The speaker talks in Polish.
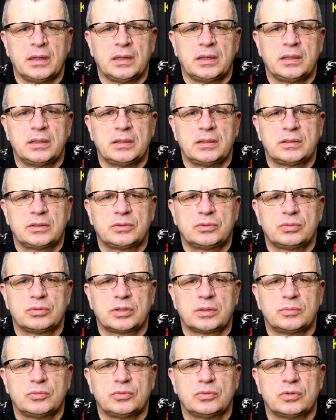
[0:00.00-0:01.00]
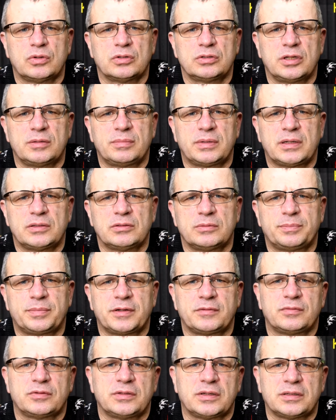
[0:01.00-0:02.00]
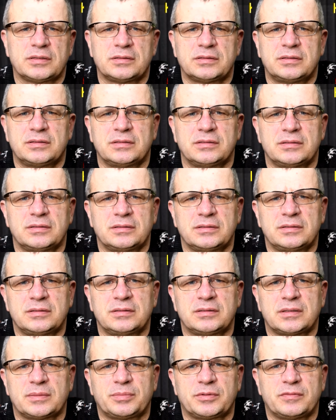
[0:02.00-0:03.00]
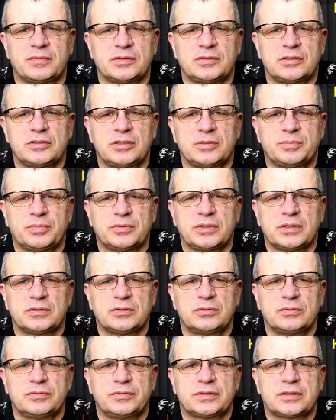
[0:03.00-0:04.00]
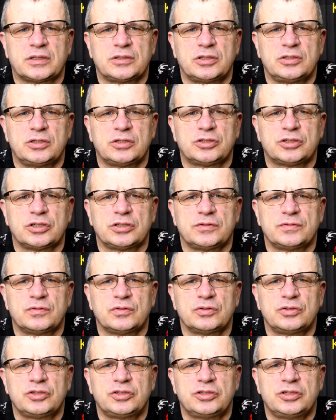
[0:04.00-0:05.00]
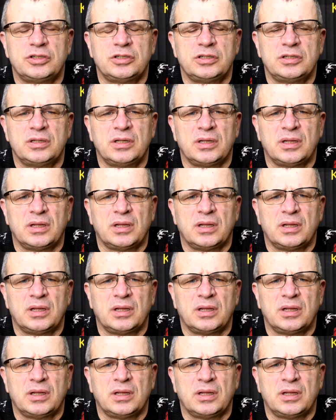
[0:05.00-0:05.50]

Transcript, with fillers: y, któremu odebrano prawo jazdy za prowadzenie pojazdu w stanie nietrzeźwości